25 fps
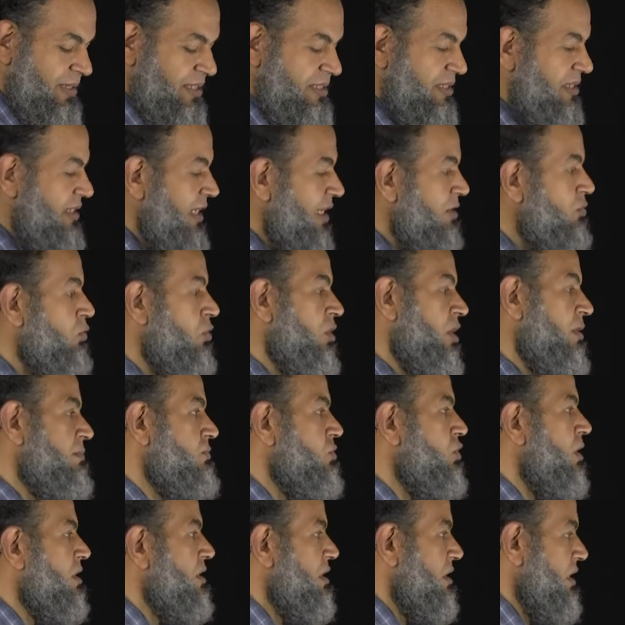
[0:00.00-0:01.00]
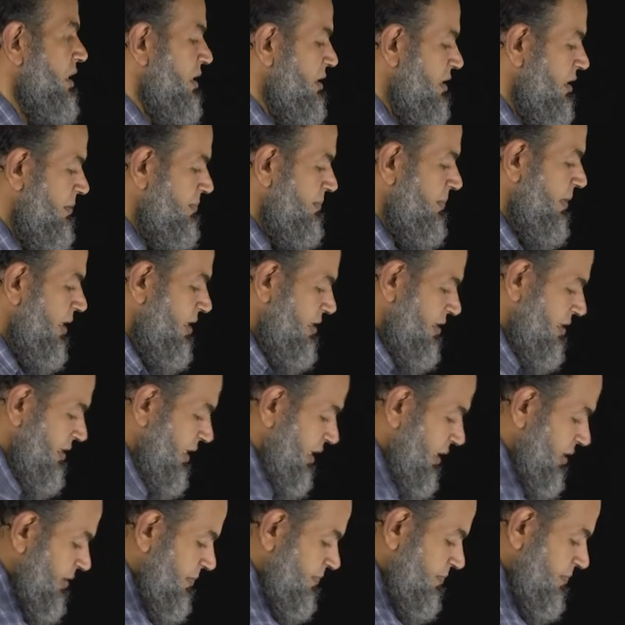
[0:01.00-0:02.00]
ازاي وقيمته هتتحسب
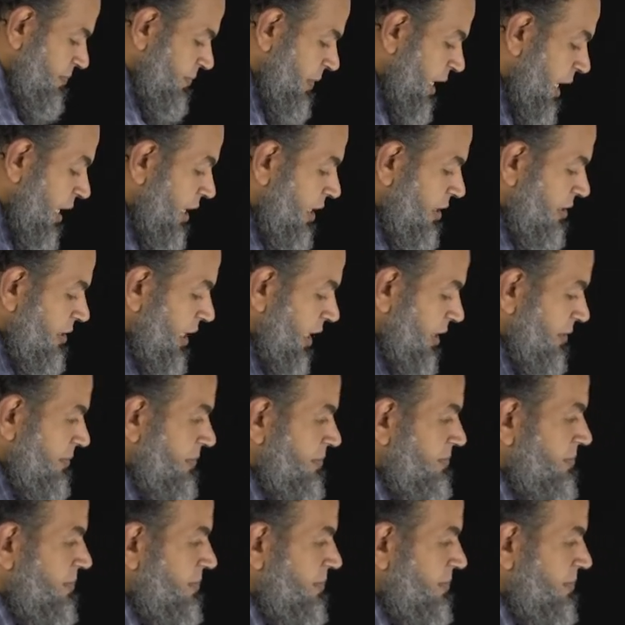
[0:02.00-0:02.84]
ازاي طيب